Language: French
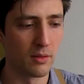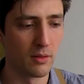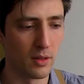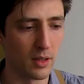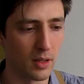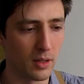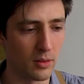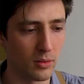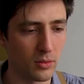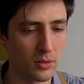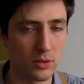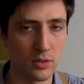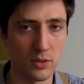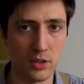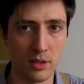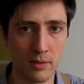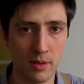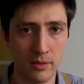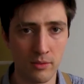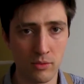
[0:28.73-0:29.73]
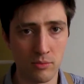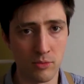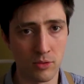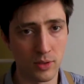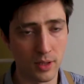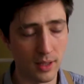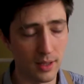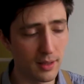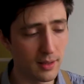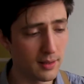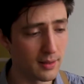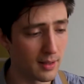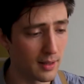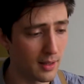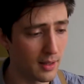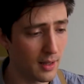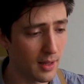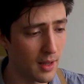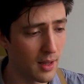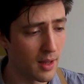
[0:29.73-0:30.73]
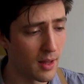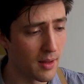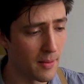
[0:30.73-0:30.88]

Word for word: Voilà, donc ce que j'aimerais vous montrer, c'est